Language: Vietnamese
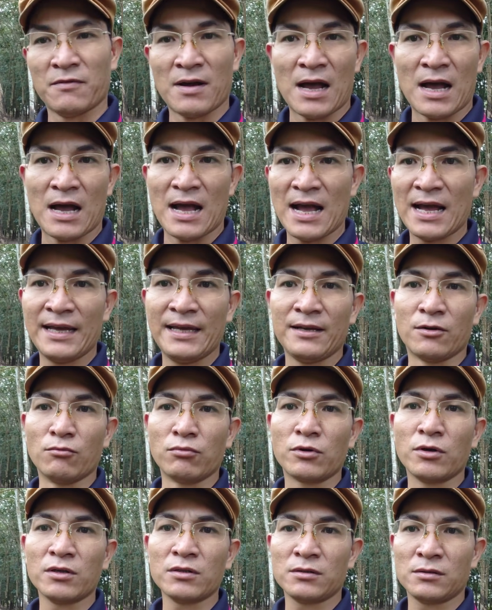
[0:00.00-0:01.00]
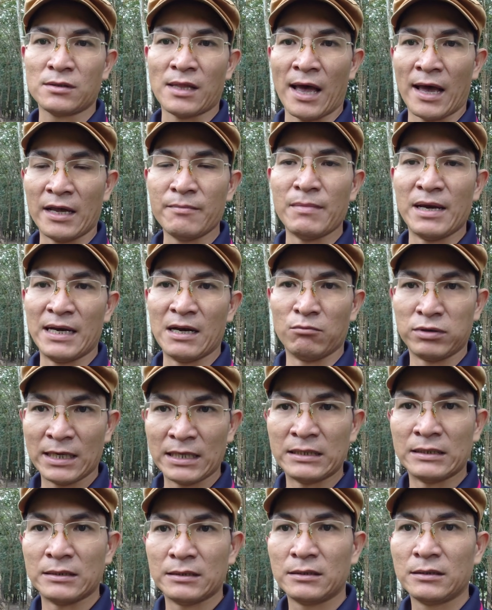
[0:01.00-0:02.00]
và ai cũng có thể bị động
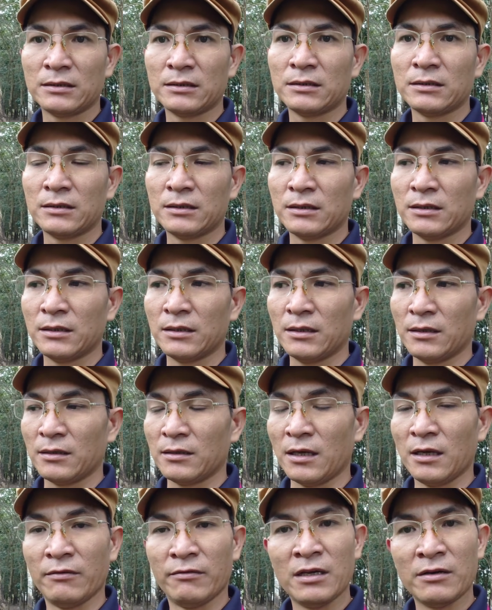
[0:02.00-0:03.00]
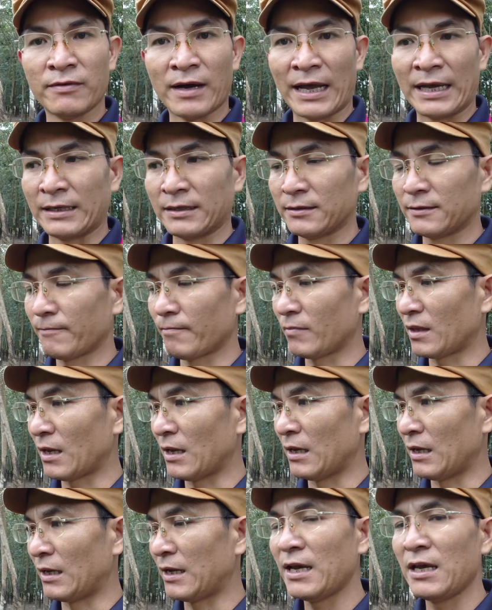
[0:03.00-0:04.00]
kinh thì như vậy
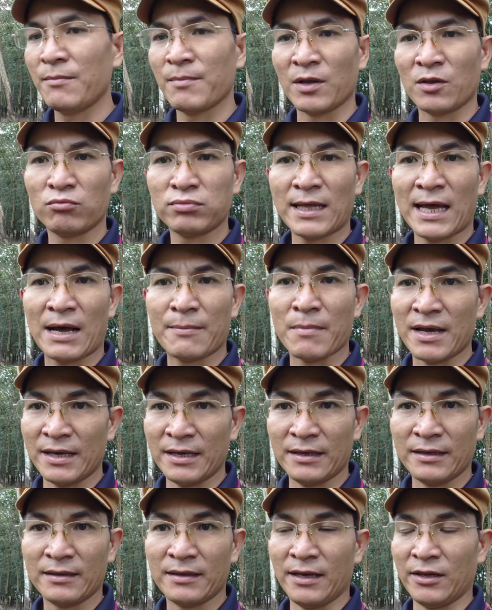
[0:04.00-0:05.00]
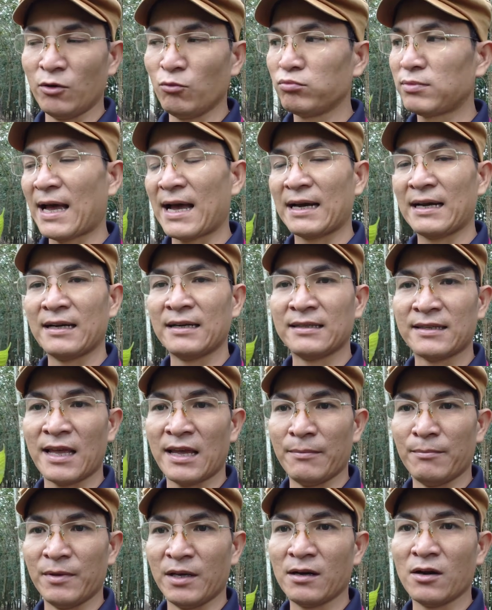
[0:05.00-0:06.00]
thì khi mà chúng ta bị thì chúng ta nên
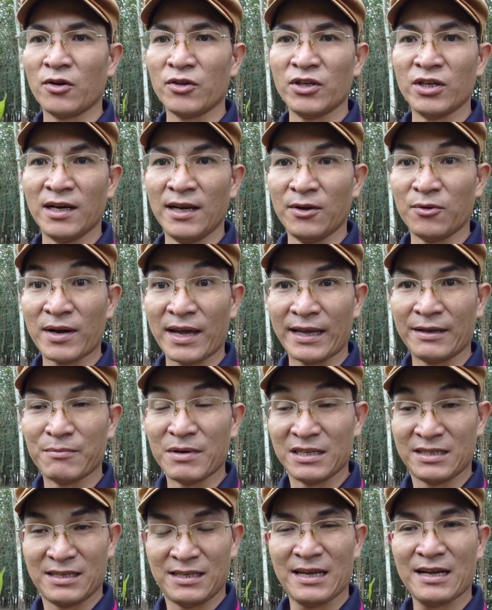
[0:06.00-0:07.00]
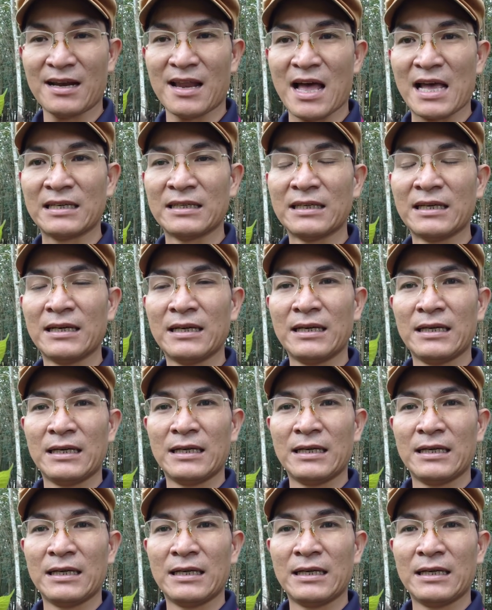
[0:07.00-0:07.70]
tìm những loại dược liệu này mình xin nhắc lại